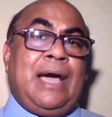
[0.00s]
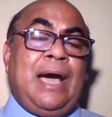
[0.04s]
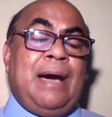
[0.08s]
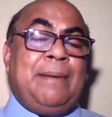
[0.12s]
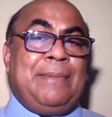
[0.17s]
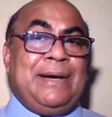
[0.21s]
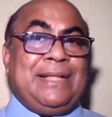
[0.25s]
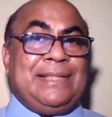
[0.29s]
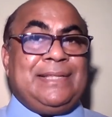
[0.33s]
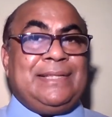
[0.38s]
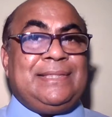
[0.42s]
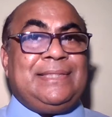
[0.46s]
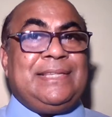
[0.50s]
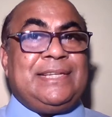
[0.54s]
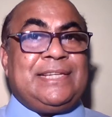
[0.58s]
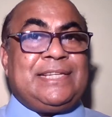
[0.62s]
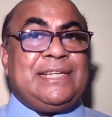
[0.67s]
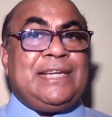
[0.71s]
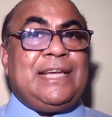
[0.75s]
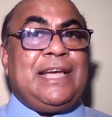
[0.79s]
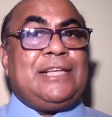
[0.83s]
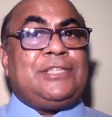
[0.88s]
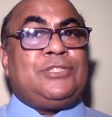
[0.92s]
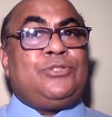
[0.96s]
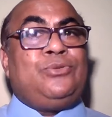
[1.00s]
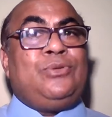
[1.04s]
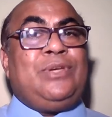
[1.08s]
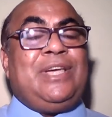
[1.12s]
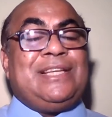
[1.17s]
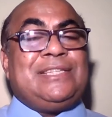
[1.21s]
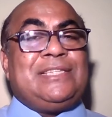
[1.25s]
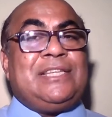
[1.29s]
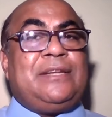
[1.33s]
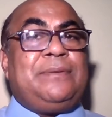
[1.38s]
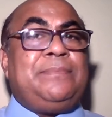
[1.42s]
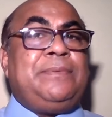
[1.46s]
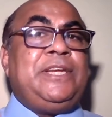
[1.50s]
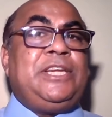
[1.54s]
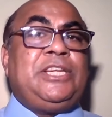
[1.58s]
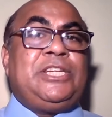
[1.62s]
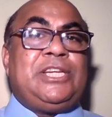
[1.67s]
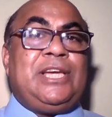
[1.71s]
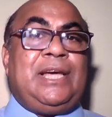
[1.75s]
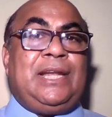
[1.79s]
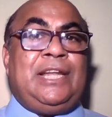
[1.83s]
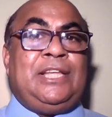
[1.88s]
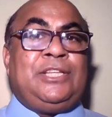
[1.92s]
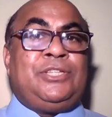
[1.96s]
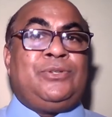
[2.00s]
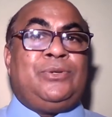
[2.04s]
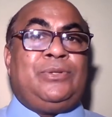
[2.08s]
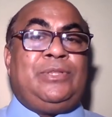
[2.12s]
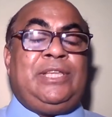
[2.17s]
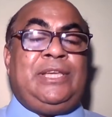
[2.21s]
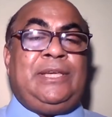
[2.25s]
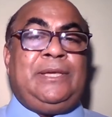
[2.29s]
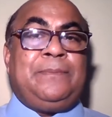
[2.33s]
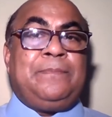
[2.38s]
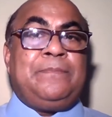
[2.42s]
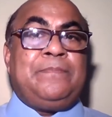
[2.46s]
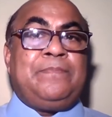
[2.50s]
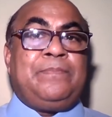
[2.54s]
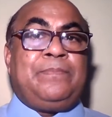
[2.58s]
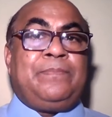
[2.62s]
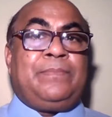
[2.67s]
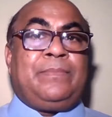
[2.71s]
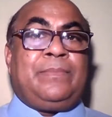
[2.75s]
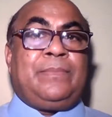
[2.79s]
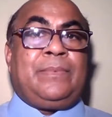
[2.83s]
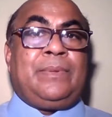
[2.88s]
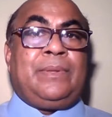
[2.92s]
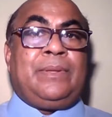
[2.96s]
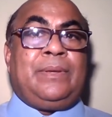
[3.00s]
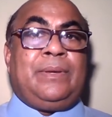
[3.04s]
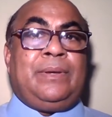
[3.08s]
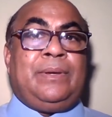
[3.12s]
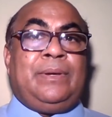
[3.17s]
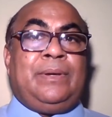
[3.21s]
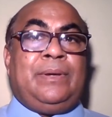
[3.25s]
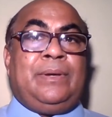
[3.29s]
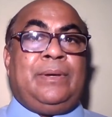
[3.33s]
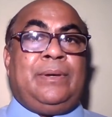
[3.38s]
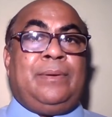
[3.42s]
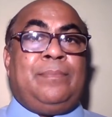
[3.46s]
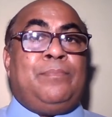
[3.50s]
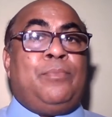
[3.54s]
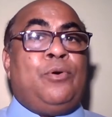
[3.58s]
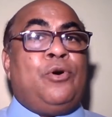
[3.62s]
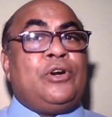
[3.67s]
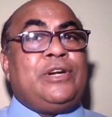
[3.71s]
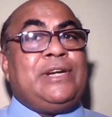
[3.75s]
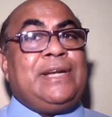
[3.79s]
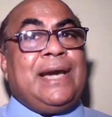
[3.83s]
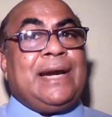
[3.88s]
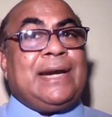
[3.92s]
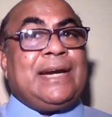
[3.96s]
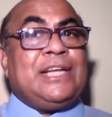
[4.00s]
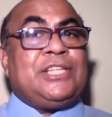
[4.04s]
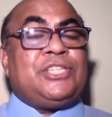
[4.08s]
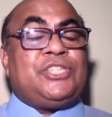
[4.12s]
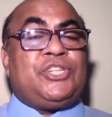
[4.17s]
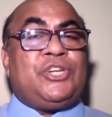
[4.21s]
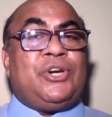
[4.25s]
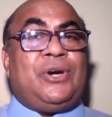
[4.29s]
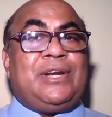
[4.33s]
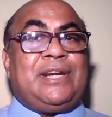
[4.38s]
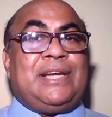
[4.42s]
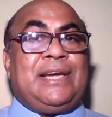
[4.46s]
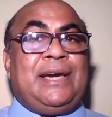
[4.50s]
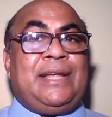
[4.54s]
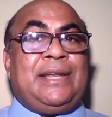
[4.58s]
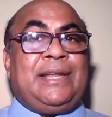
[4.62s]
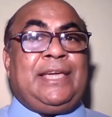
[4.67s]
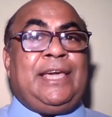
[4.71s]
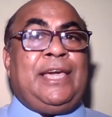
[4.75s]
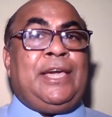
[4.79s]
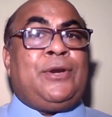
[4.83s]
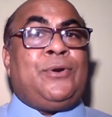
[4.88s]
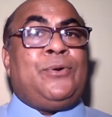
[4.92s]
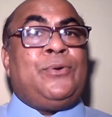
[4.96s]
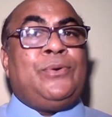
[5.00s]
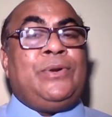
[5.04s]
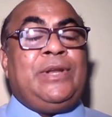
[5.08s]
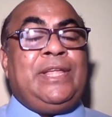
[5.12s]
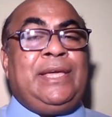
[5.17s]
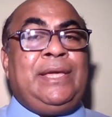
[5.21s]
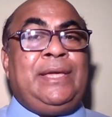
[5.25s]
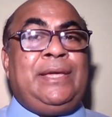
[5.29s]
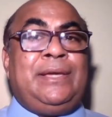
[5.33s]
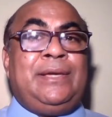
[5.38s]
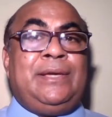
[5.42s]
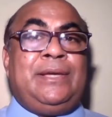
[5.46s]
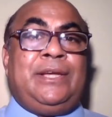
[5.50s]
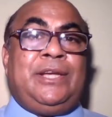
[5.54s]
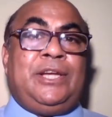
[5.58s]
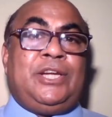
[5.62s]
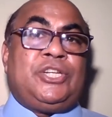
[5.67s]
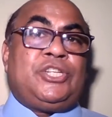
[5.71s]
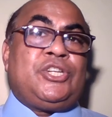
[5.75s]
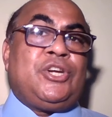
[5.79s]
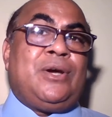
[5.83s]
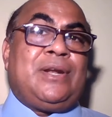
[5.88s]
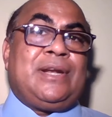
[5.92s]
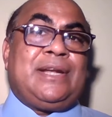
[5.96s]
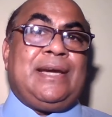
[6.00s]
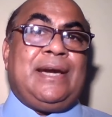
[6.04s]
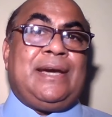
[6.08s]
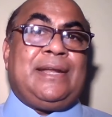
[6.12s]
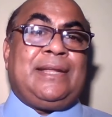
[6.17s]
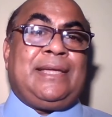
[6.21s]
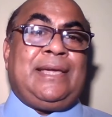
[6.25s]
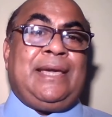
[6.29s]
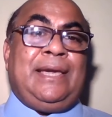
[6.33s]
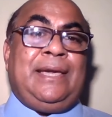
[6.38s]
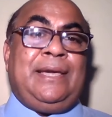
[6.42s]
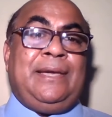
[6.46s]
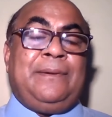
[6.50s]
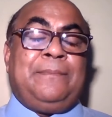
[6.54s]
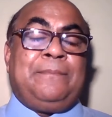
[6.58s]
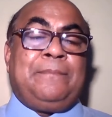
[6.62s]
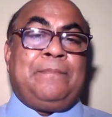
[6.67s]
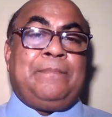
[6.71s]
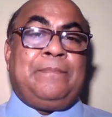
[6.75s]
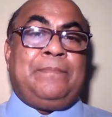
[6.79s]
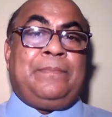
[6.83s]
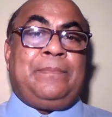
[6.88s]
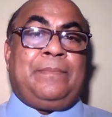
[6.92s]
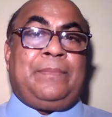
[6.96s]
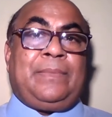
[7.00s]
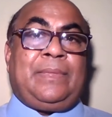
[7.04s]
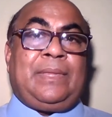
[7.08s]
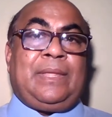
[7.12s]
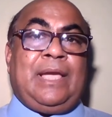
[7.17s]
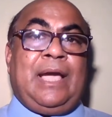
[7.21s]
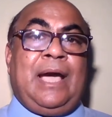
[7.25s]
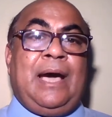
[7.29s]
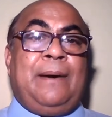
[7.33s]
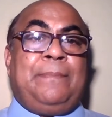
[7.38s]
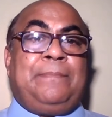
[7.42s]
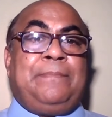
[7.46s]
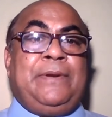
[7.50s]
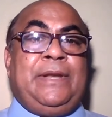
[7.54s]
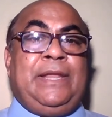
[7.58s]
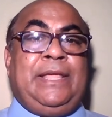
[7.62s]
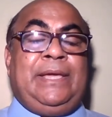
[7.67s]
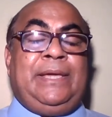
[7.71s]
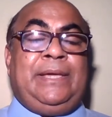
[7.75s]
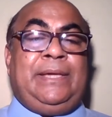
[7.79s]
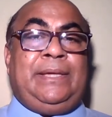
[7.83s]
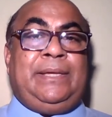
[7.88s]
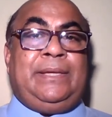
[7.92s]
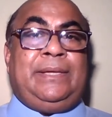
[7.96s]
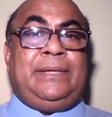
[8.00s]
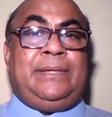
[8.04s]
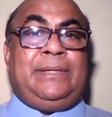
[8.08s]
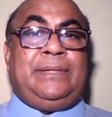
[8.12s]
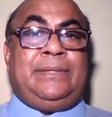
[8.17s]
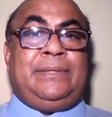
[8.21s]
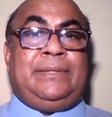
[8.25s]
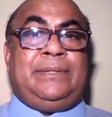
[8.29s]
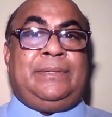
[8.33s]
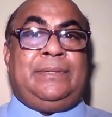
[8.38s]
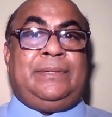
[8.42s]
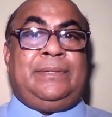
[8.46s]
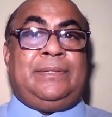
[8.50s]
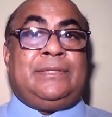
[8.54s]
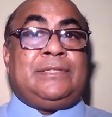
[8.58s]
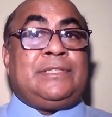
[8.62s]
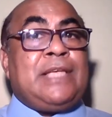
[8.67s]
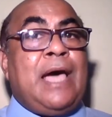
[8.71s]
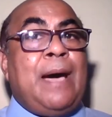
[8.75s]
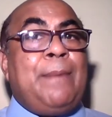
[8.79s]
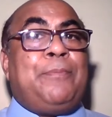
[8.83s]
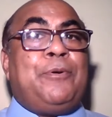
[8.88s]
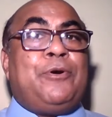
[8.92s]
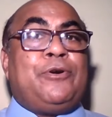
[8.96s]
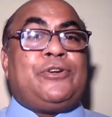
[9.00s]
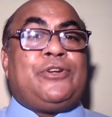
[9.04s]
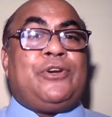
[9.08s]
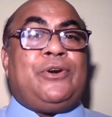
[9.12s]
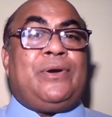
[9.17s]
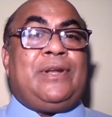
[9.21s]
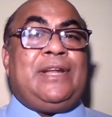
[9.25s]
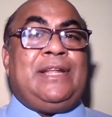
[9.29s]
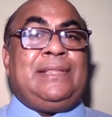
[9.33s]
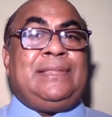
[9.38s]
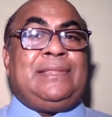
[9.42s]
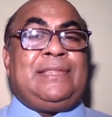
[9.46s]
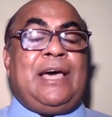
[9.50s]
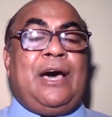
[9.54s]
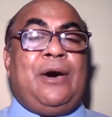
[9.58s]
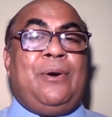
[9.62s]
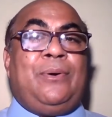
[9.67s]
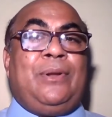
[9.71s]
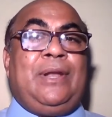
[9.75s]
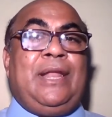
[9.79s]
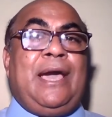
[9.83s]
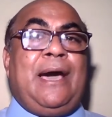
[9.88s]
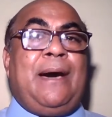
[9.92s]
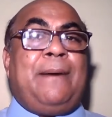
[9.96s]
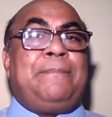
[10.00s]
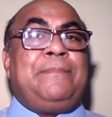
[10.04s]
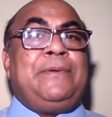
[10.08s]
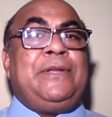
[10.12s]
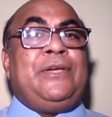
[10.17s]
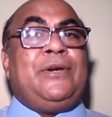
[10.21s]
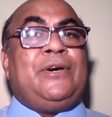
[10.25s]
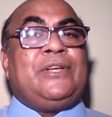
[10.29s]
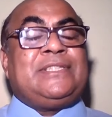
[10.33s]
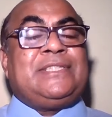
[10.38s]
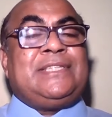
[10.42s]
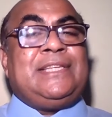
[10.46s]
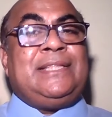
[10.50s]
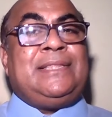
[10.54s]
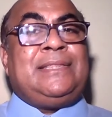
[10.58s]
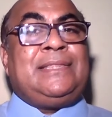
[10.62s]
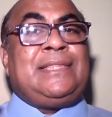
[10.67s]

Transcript: আমাদের দেশে আজ দুই সালে যদি ভোট ডাকাত সরকারকে খুনি সরকারকে আপনি সাপোর্ট করেন তাহলে আপনি হচ্ছেন